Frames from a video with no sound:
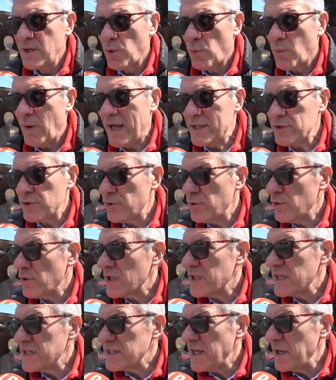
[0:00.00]

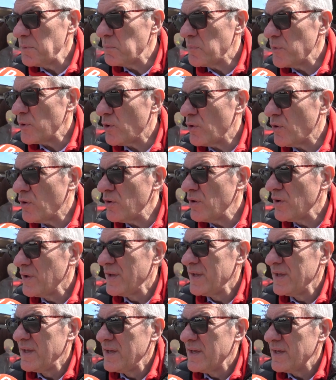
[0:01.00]
Quando ad
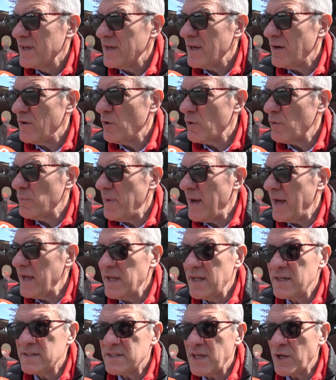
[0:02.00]
esempio
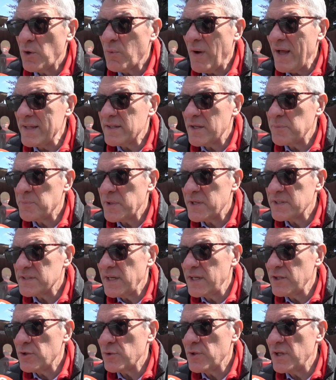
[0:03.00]
ormai il
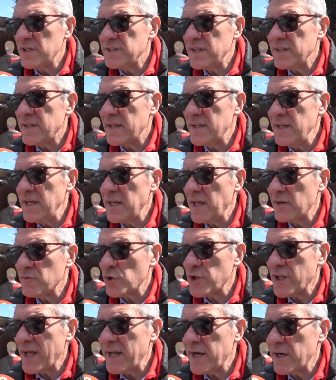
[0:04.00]
50% dei cittadini a
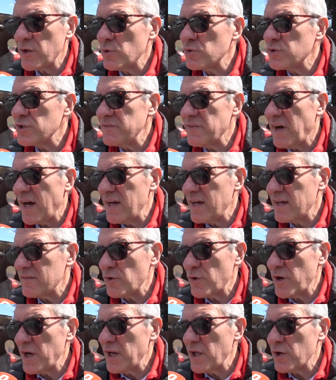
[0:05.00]
votare non ci va,
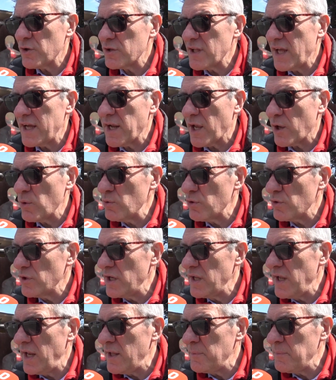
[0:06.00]
vorrei ricordare che uno
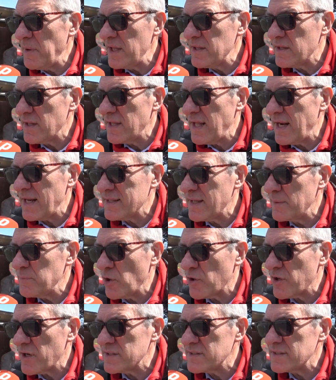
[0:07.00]
degli elementi della
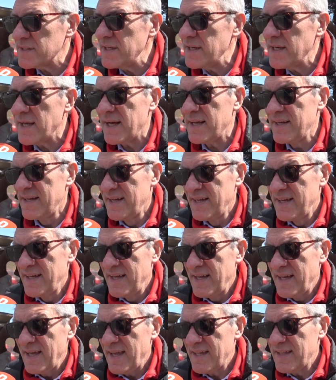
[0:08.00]
democrazia
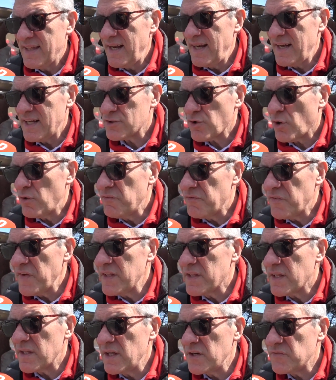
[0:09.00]
e della
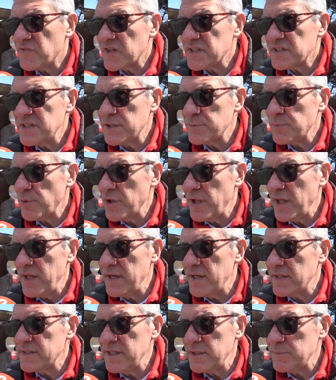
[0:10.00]
sconfitta del fascismo e
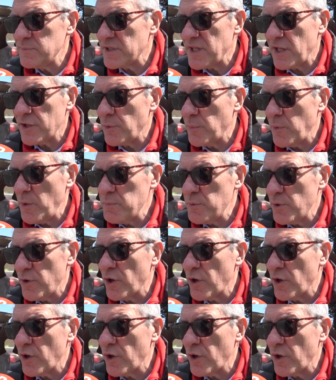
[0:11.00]
del nazismo è stato proprio